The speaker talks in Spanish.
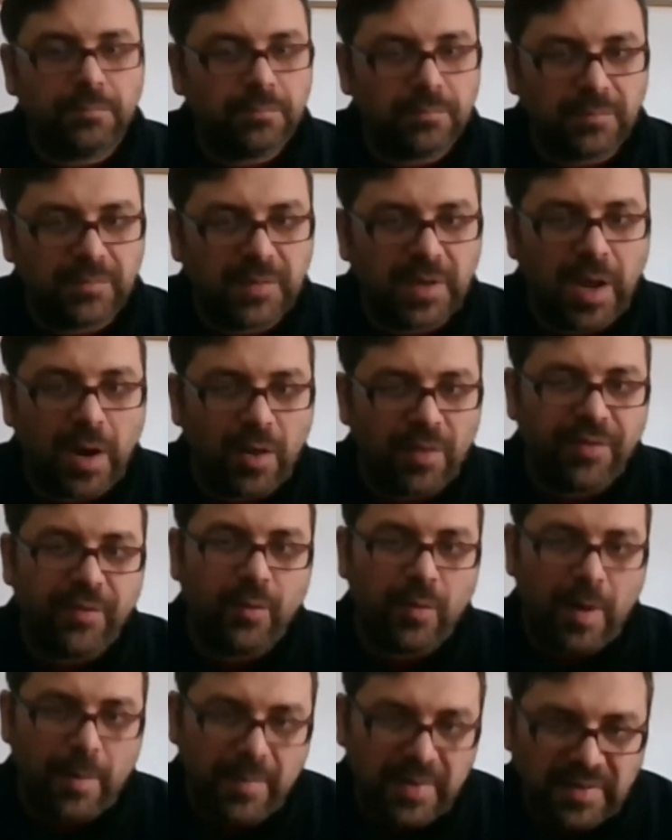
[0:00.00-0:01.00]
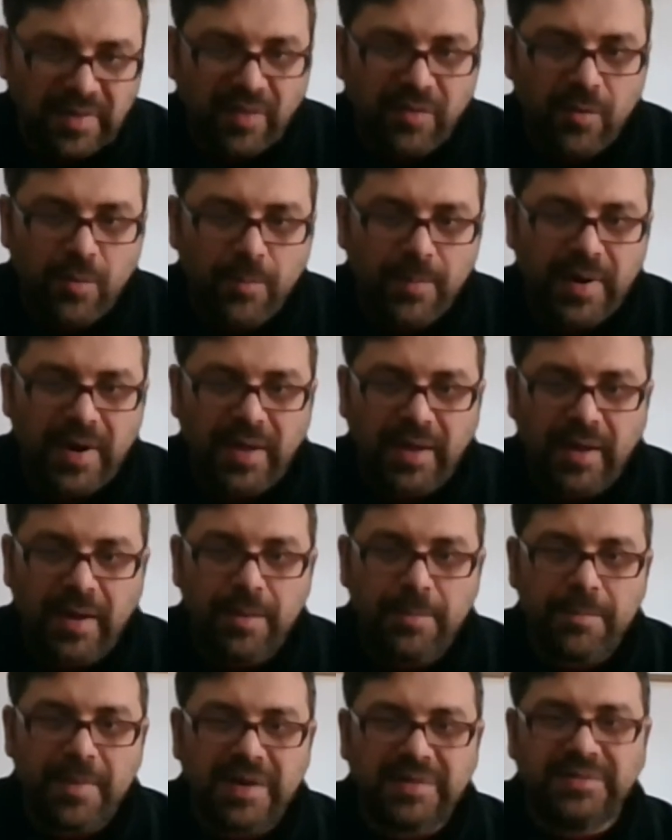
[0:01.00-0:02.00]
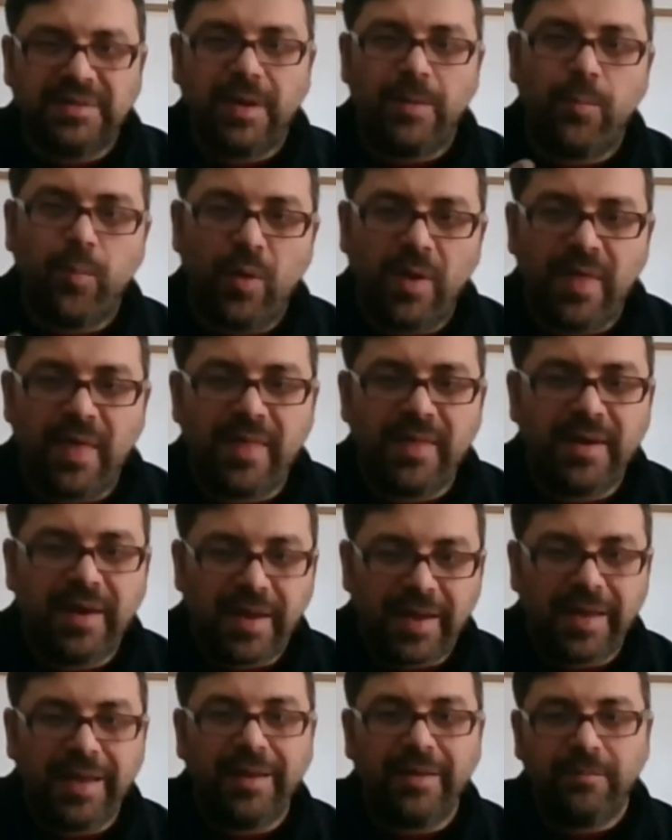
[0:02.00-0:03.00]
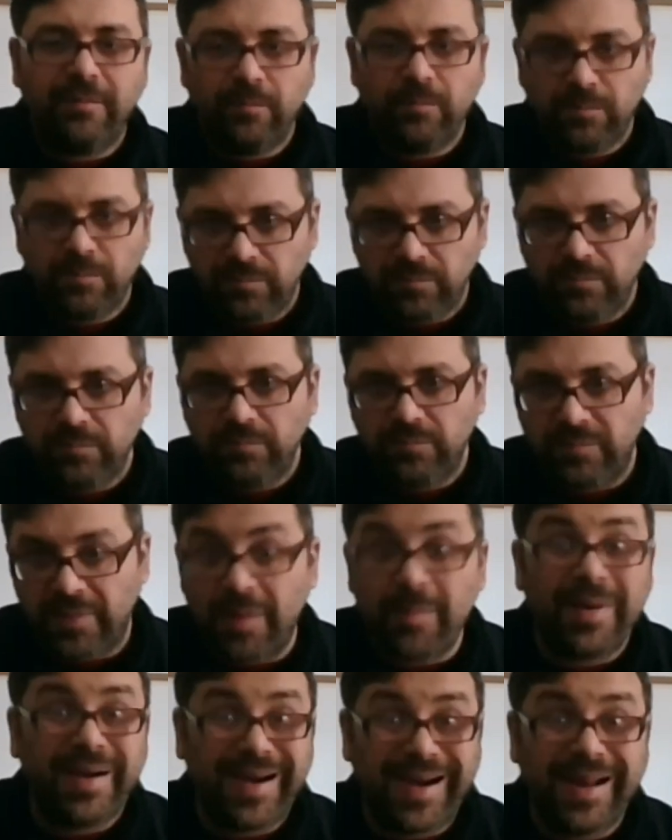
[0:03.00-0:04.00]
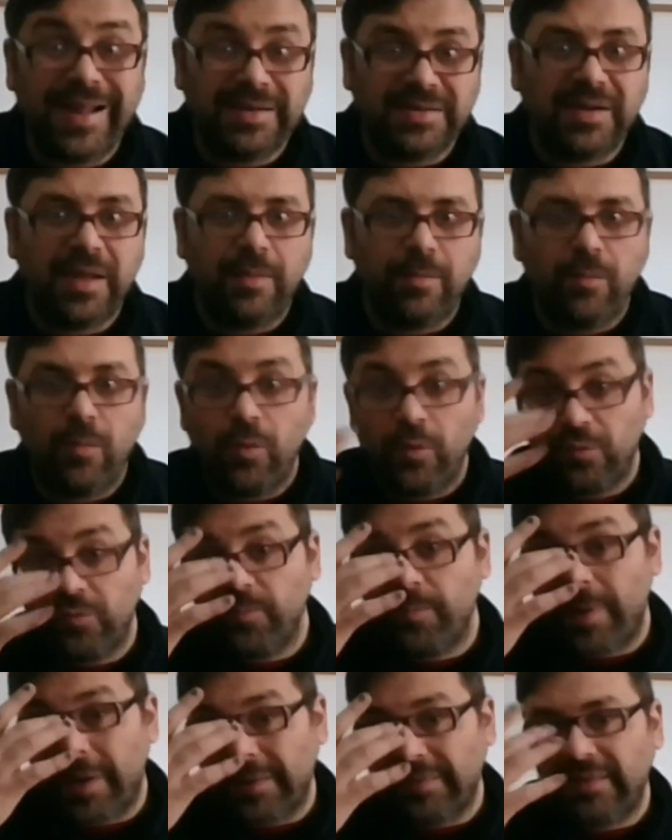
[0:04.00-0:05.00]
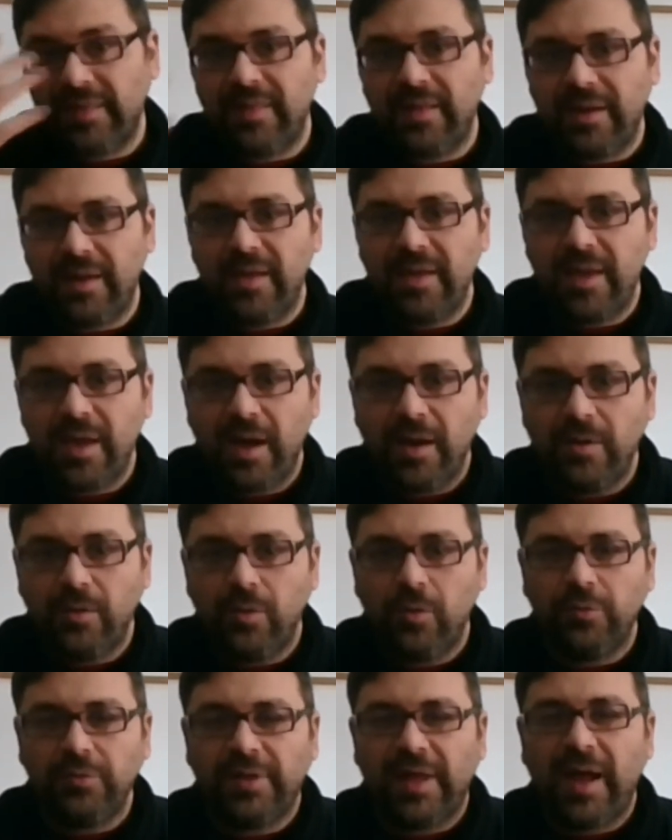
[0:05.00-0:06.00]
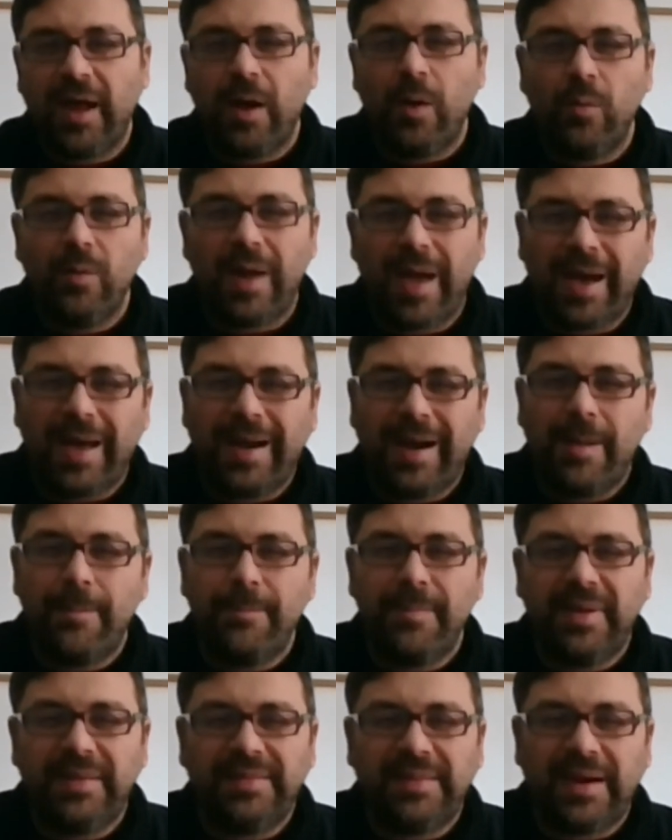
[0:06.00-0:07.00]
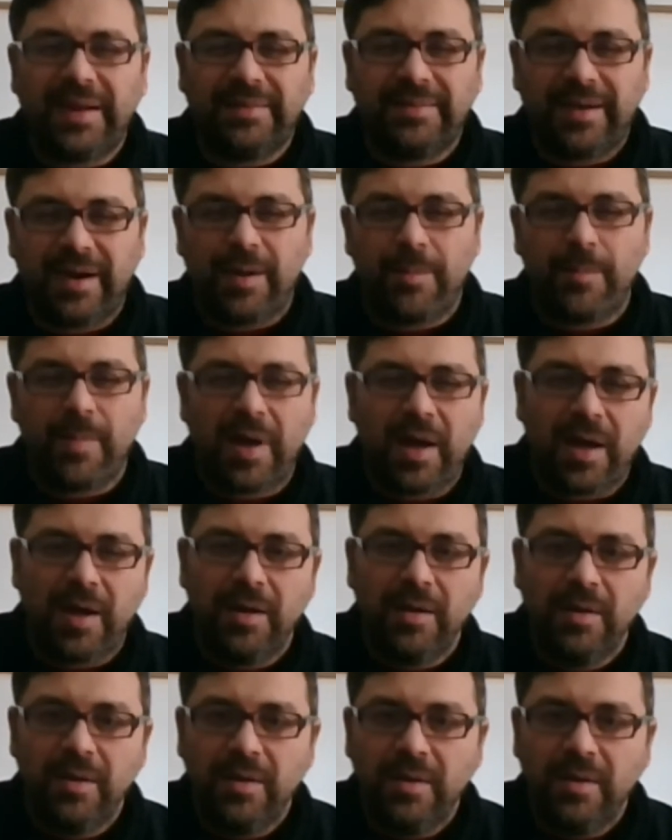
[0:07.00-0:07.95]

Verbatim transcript: quiero hacer una ambientación para que el máster pueda dirigir de manera sandbox, partida en ella, no tenga una gran metatrama